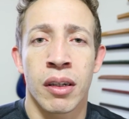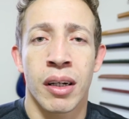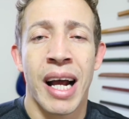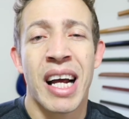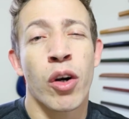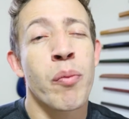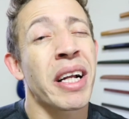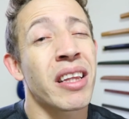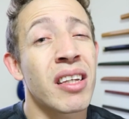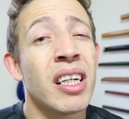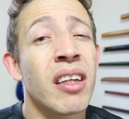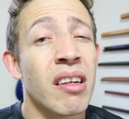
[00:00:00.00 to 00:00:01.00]
Cara, cobrar
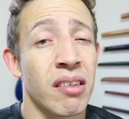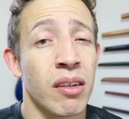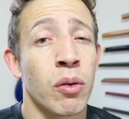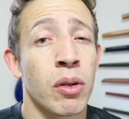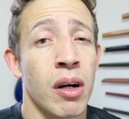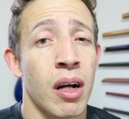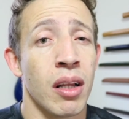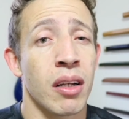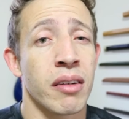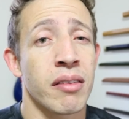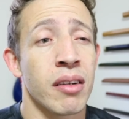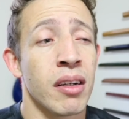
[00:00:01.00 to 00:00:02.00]
35
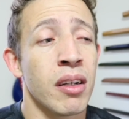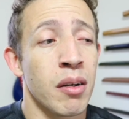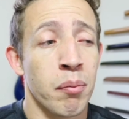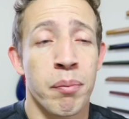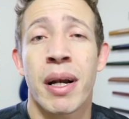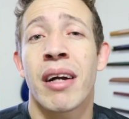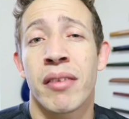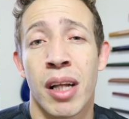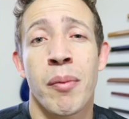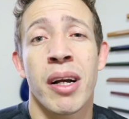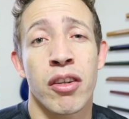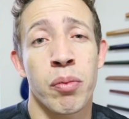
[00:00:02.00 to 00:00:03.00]
dólares para dar
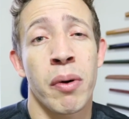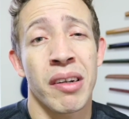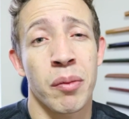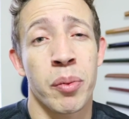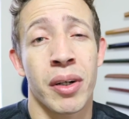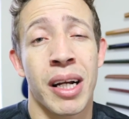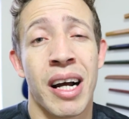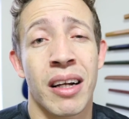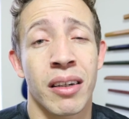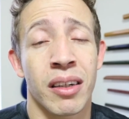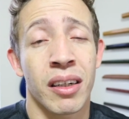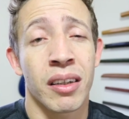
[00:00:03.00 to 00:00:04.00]
uma resposta pro
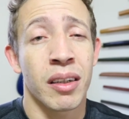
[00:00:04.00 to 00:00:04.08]
cara,